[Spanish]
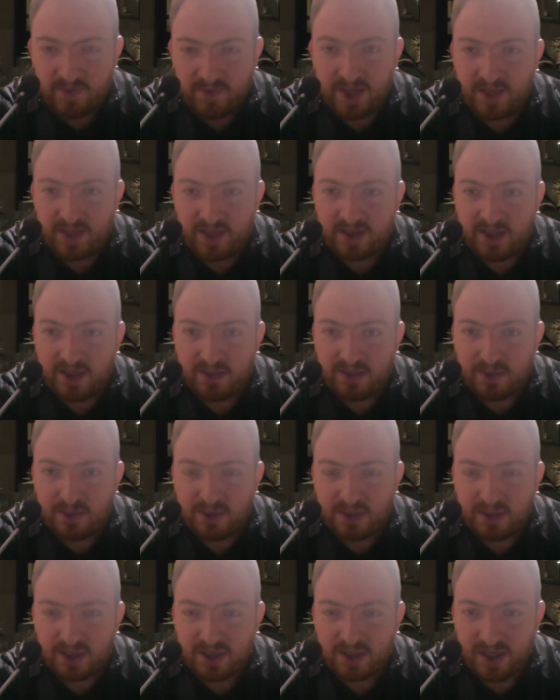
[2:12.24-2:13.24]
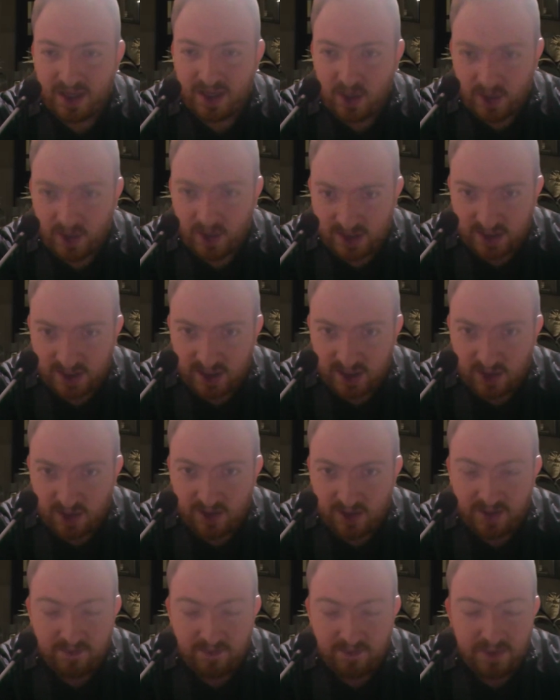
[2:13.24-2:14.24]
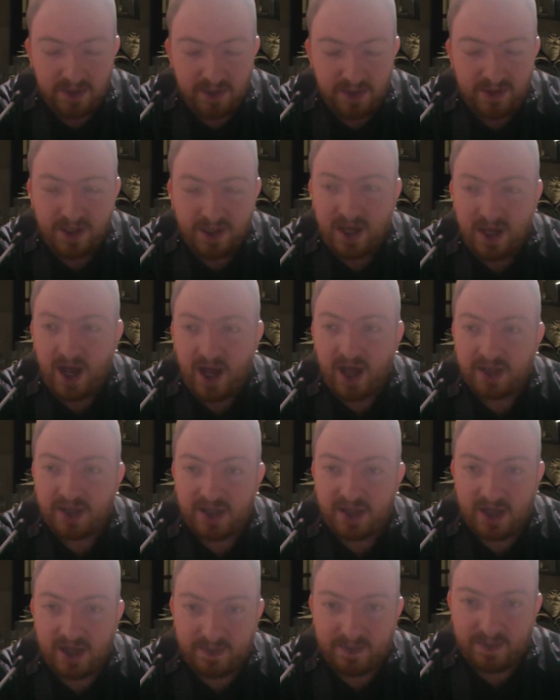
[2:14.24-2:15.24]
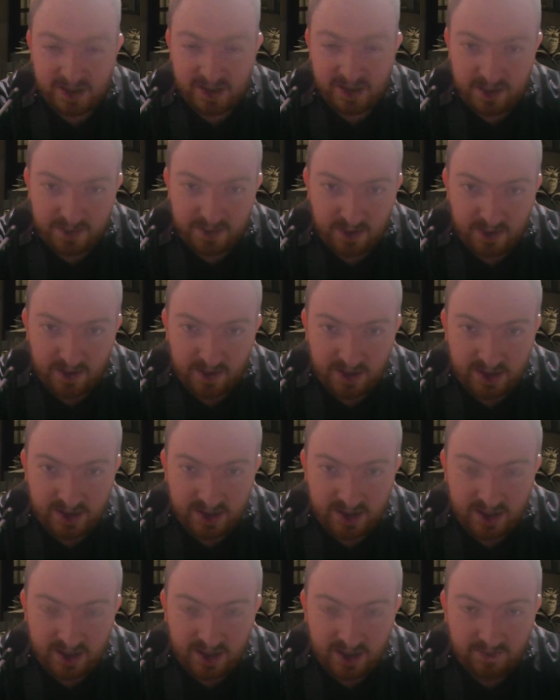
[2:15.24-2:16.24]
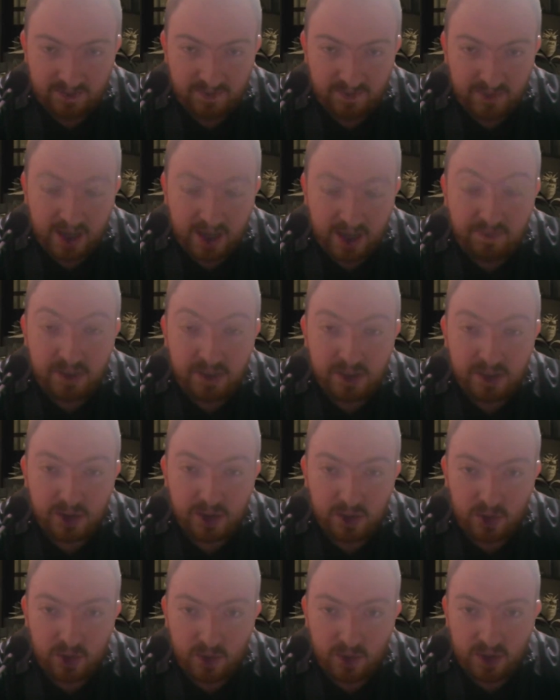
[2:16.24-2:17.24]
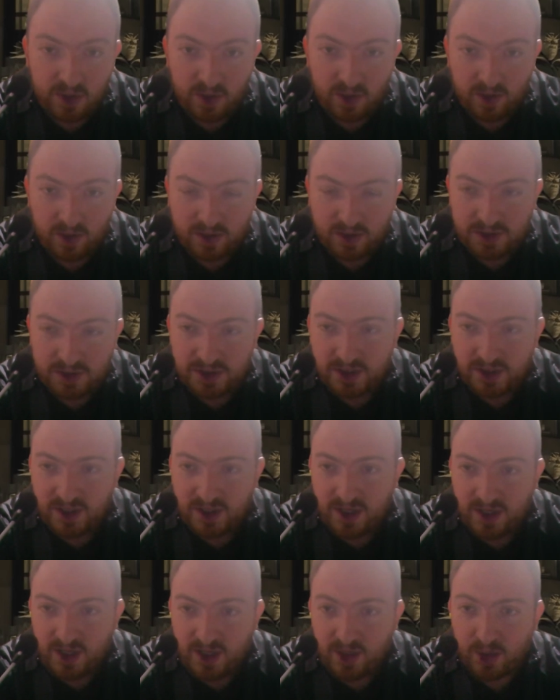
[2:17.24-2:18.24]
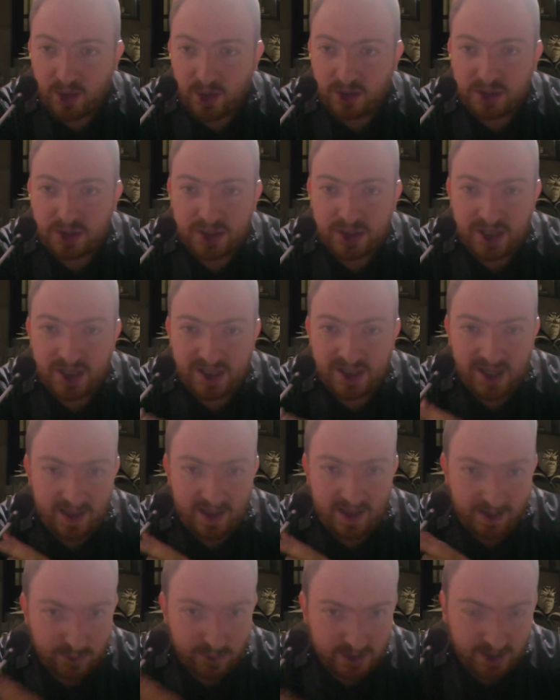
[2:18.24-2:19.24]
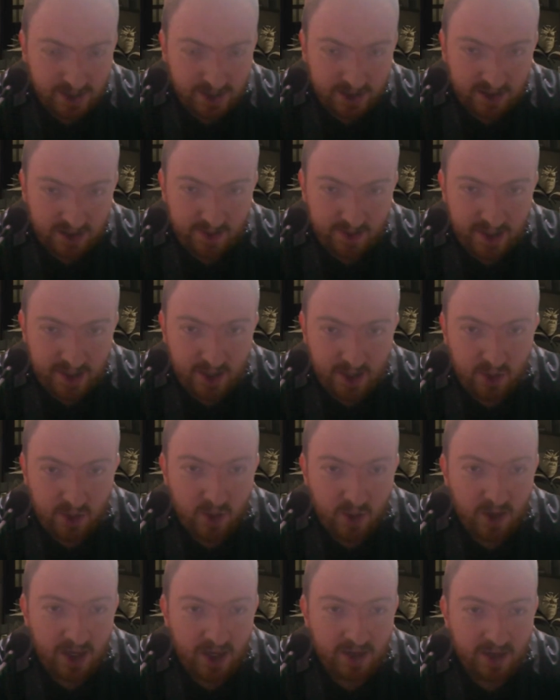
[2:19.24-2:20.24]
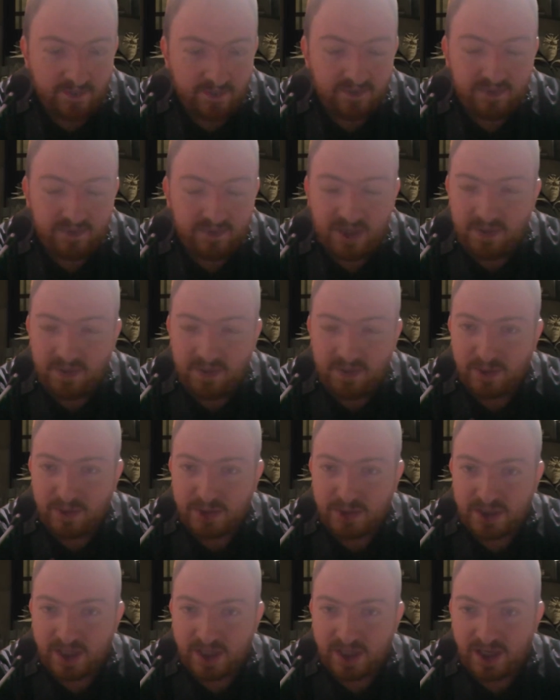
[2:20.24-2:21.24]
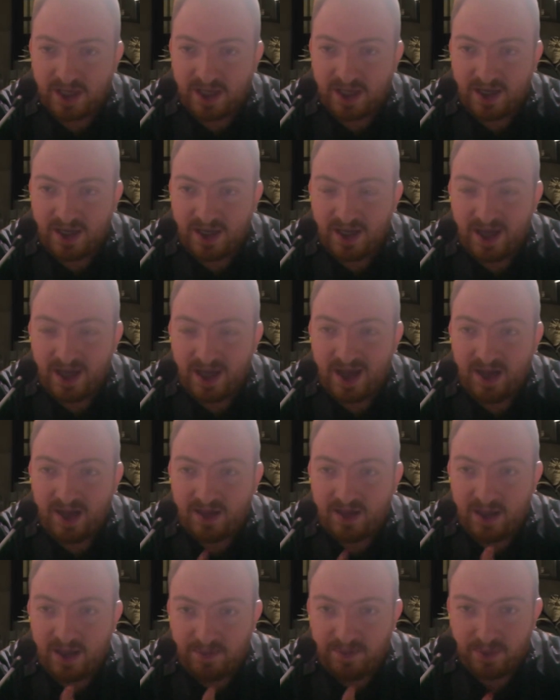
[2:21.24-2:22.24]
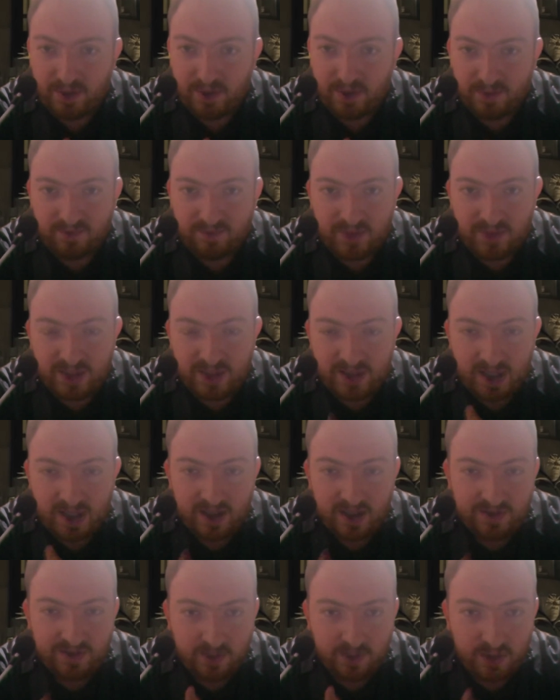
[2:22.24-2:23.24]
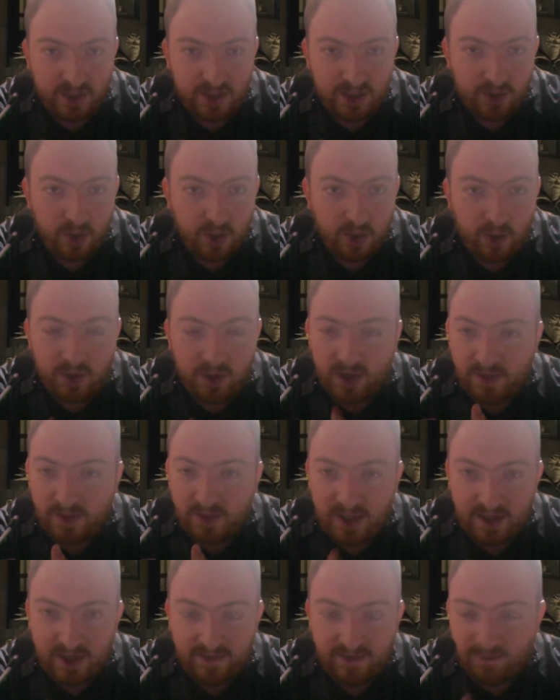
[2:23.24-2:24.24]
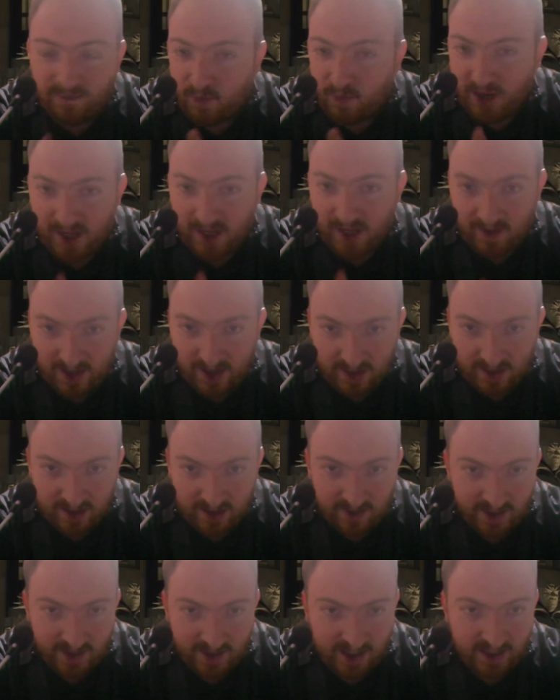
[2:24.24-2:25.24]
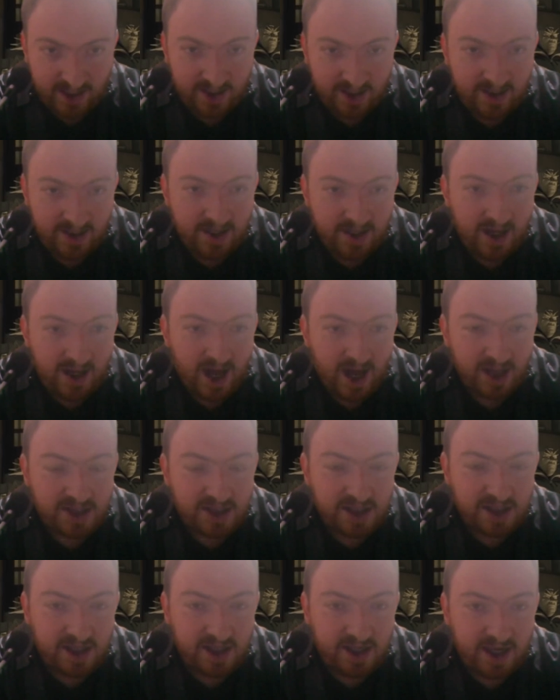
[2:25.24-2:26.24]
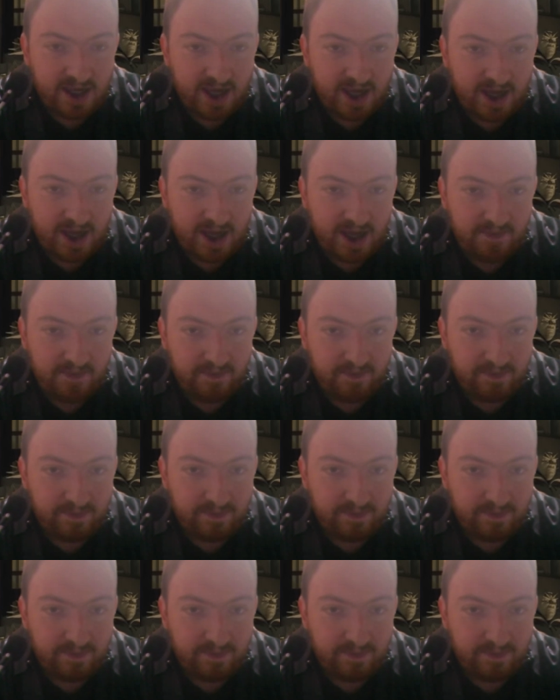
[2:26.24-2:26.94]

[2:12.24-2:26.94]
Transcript: de atisbos de que no es trigo limpio. Así que al principio de este episodio número 2 nos trasladamos a determinado lugar y vemos que el tipo está disfrutando una vida fuera de la TVA. Así que